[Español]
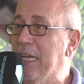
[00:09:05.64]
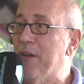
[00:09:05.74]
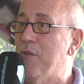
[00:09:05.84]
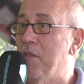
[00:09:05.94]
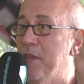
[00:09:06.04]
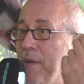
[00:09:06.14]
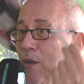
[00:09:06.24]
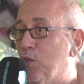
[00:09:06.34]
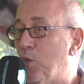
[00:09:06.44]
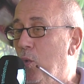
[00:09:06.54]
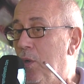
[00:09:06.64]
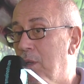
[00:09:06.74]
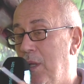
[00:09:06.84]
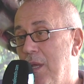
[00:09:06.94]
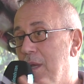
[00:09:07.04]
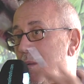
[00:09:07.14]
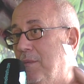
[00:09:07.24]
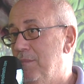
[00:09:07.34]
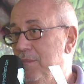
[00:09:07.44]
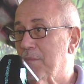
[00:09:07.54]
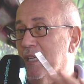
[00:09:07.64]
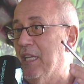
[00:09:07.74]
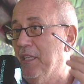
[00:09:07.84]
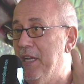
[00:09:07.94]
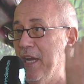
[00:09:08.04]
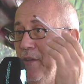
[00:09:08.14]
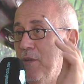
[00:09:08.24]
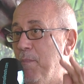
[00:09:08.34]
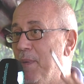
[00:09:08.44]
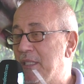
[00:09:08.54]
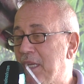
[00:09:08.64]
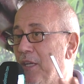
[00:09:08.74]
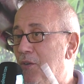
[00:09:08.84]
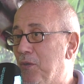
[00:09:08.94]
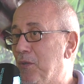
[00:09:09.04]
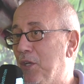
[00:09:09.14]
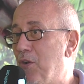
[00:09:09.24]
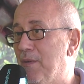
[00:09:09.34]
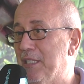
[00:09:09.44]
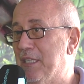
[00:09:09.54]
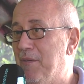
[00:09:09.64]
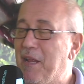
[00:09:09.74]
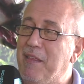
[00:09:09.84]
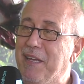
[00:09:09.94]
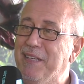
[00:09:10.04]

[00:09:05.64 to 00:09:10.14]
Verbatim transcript: claro encima del oscuro, vas a tener ahí un empaste que no, que no lo vas a saber hacer.